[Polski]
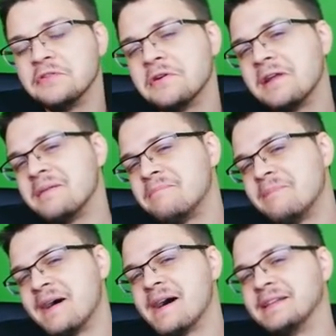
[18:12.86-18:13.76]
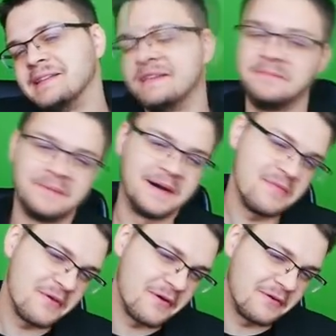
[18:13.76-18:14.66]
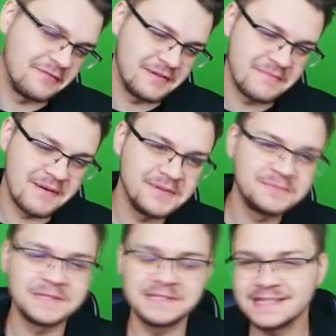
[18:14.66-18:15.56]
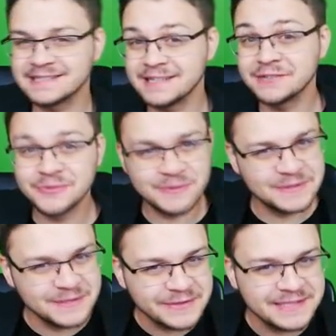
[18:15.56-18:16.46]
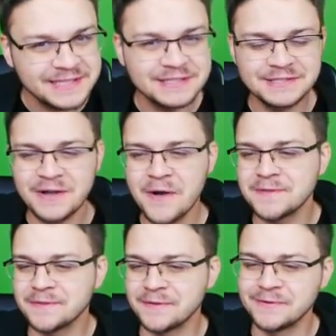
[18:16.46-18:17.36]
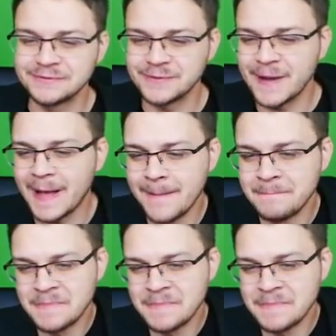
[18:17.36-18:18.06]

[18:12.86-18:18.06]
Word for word: No ale panie i panowie, mamy przecież też drużynę dziesiątą, która